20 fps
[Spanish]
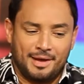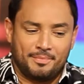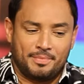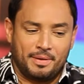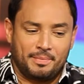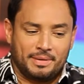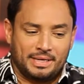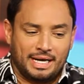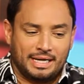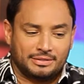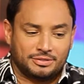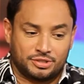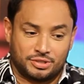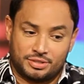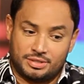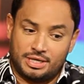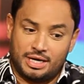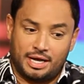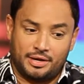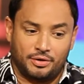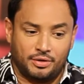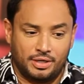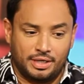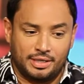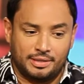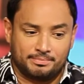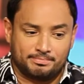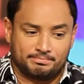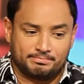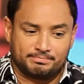Pues mira, claro,
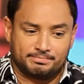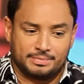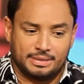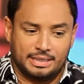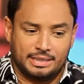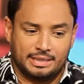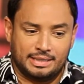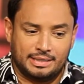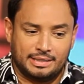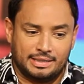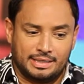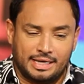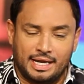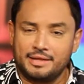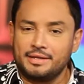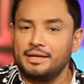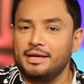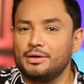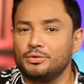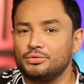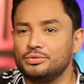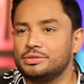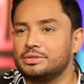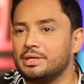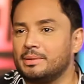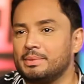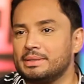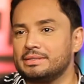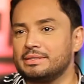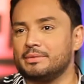eh, eh, a nadie le
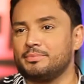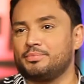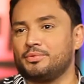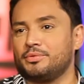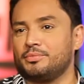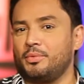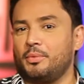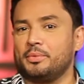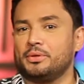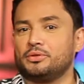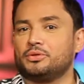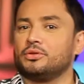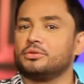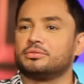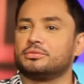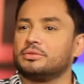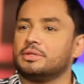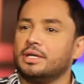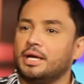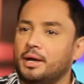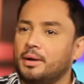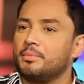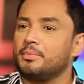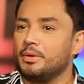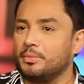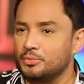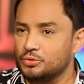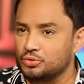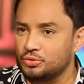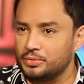gusta pasar por momentos,
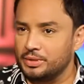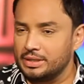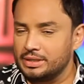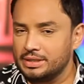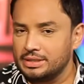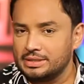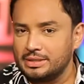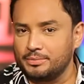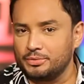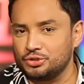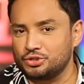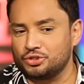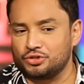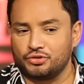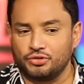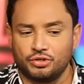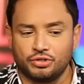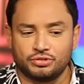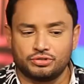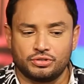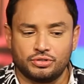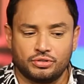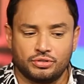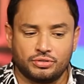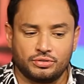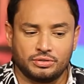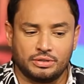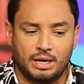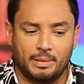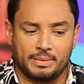como tú bien dices, bochornosos
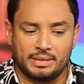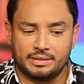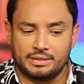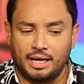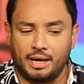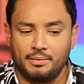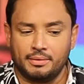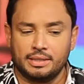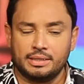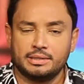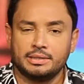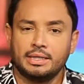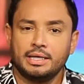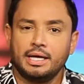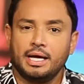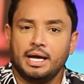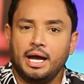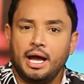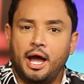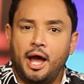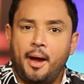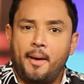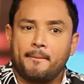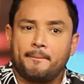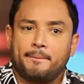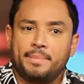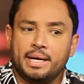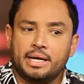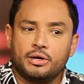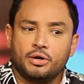o lamentables,
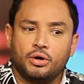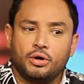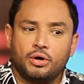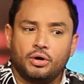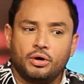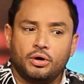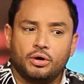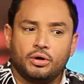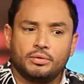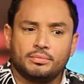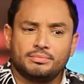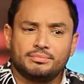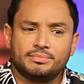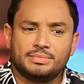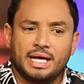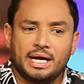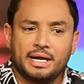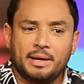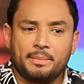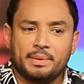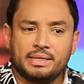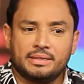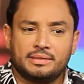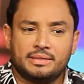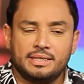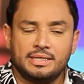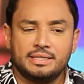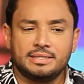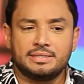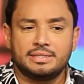pero de
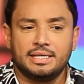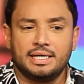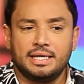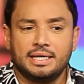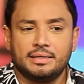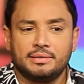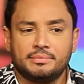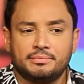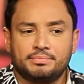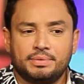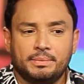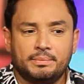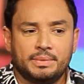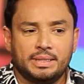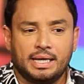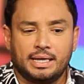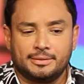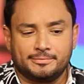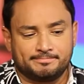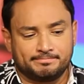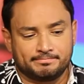arrepentirse, pues mira,